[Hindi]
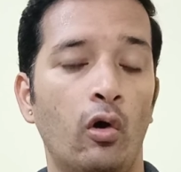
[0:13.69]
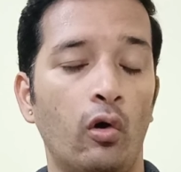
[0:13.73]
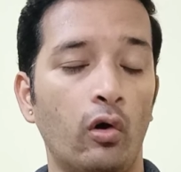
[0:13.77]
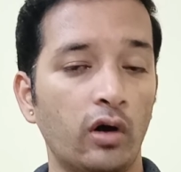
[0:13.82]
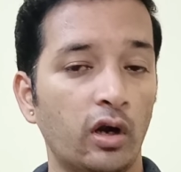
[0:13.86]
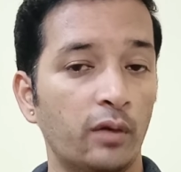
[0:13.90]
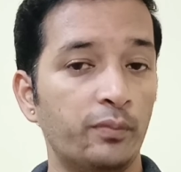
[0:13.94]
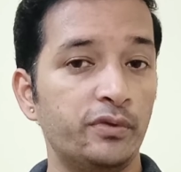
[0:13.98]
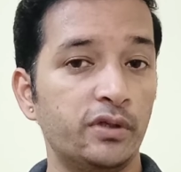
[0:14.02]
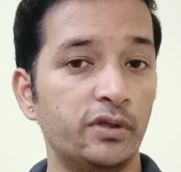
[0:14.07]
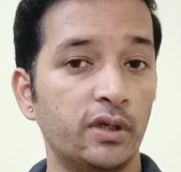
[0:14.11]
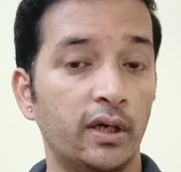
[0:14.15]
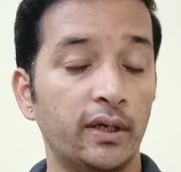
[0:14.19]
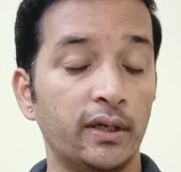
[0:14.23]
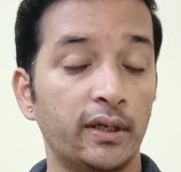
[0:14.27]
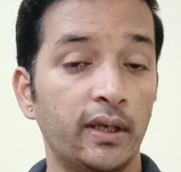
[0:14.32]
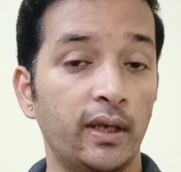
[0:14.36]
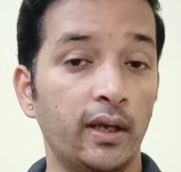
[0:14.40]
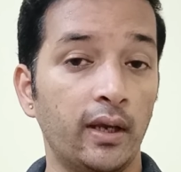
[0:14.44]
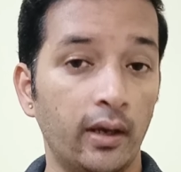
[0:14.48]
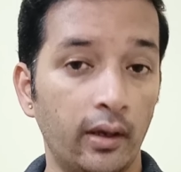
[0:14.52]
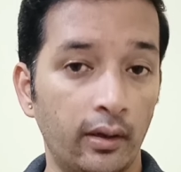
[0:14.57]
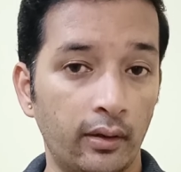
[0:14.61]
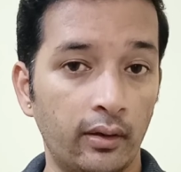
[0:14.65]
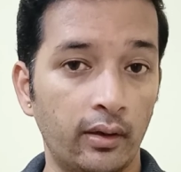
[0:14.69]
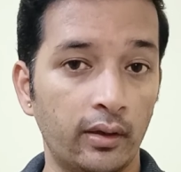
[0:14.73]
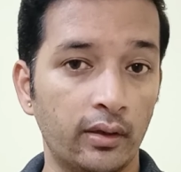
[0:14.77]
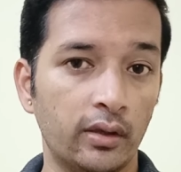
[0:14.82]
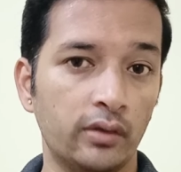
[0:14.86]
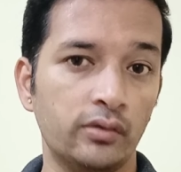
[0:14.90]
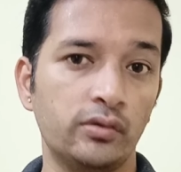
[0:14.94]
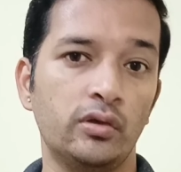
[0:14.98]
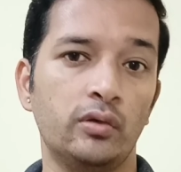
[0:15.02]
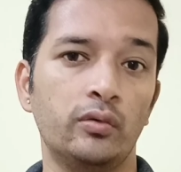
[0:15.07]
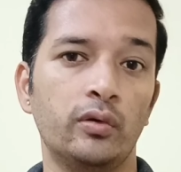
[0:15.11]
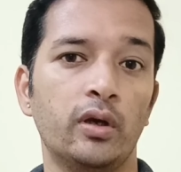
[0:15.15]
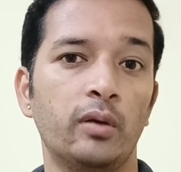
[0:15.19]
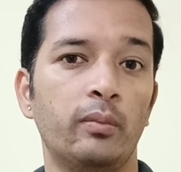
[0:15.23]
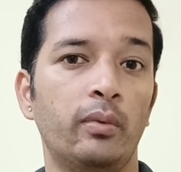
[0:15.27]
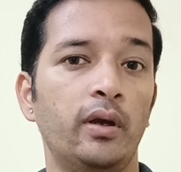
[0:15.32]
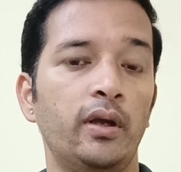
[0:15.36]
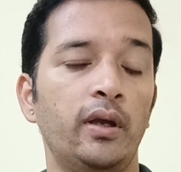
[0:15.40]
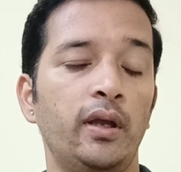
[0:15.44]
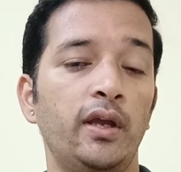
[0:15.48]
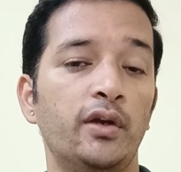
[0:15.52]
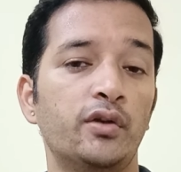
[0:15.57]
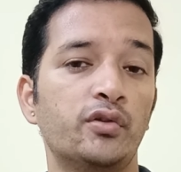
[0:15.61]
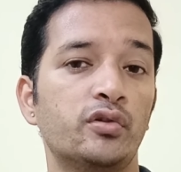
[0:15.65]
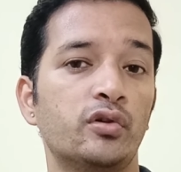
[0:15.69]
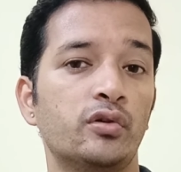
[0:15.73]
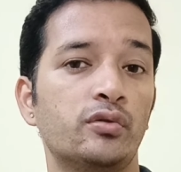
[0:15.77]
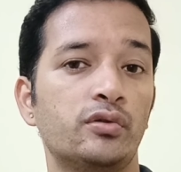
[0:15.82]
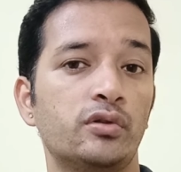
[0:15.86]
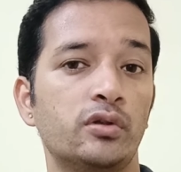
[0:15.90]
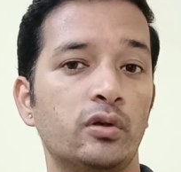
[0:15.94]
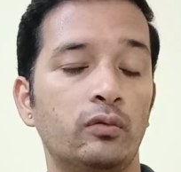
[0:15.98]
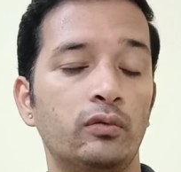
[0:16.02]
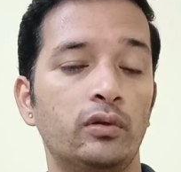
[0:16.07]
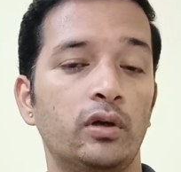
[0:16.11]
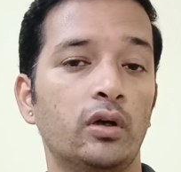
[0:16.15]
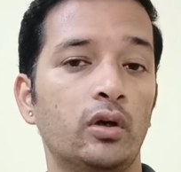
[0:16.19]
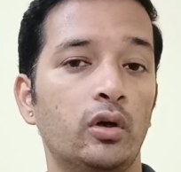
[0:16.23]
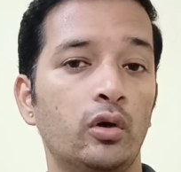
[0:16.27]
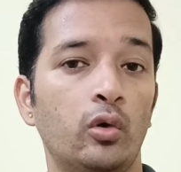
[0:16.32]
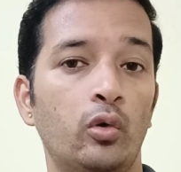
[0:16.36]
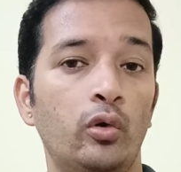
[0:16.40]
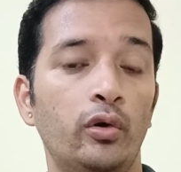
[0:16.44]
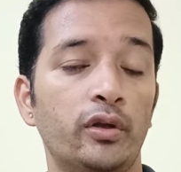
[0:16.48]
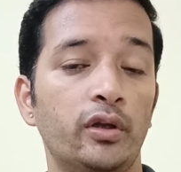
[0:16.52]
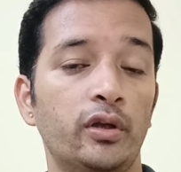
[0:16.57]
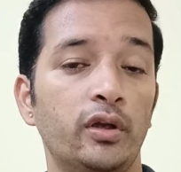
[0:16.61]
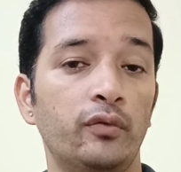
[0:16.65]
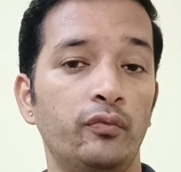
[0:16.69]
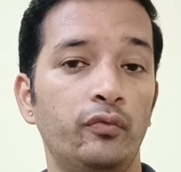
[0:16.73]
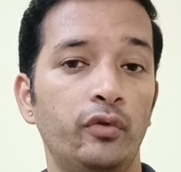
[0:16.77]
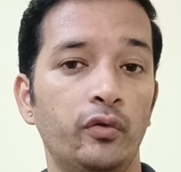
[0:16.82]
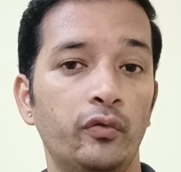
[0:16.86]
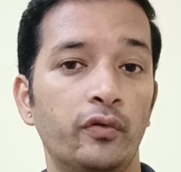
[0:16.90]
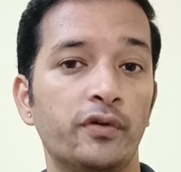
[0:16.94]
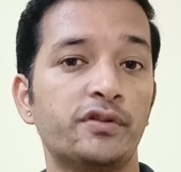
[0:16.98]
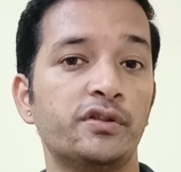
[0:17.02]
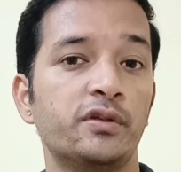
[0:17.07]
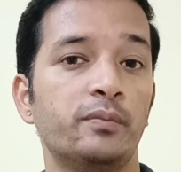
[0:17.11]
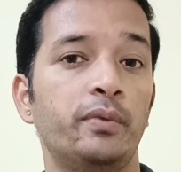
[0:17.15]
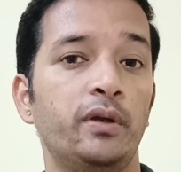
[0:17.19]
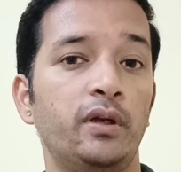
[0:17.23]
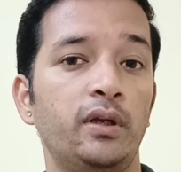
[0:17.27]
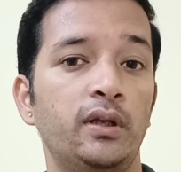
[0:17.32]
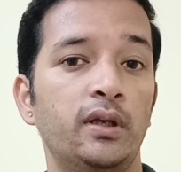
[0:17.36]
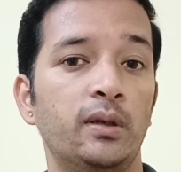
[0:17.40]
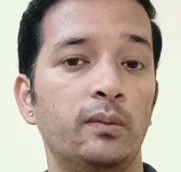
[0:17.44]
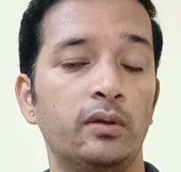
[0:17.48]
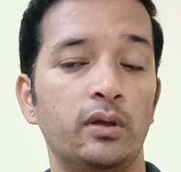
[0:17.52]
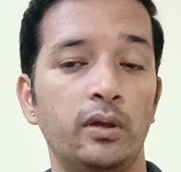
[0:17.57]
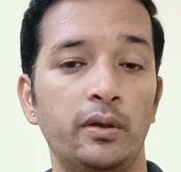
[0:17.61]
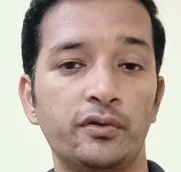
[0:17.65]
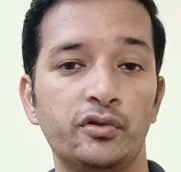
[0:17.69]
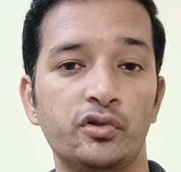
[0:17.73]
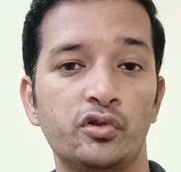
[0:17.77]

और आप जान के हैरान रह जाओगे भाई एक करोड़ की व्यूअरशिप इनके मतलब